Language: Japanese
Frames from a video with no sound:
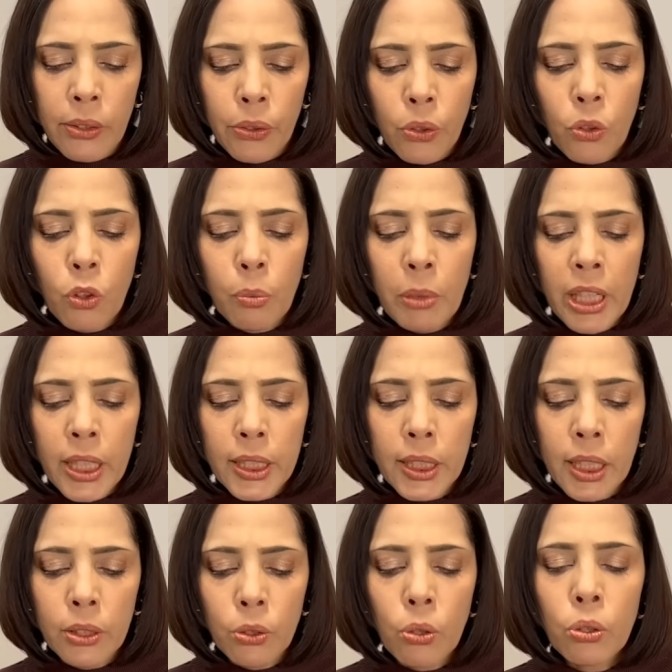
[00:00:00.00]
表明し
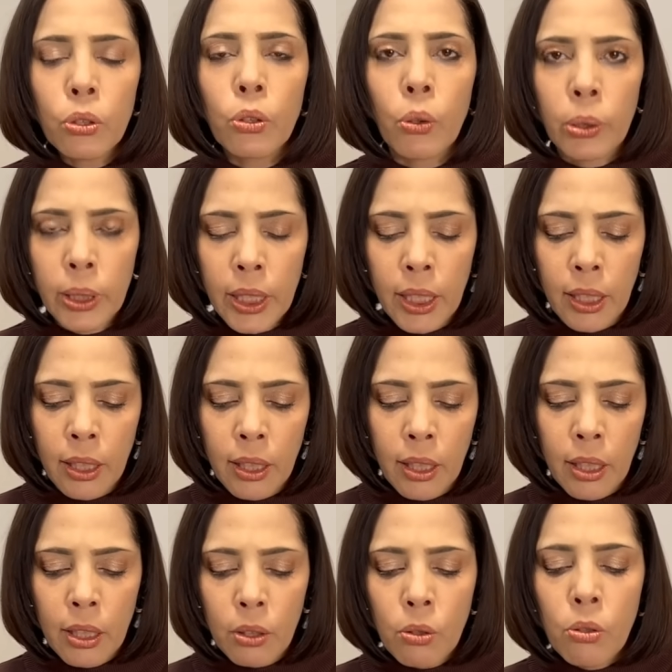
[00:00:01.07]
た直後に
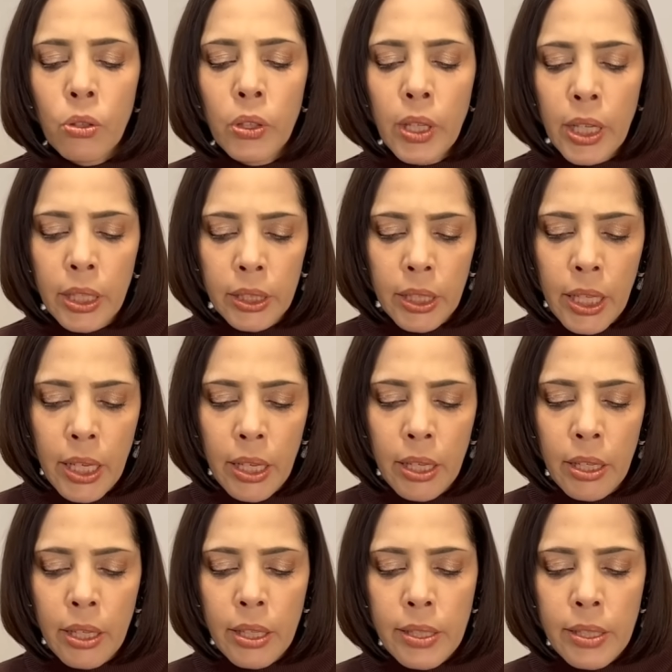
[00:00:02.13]
国会で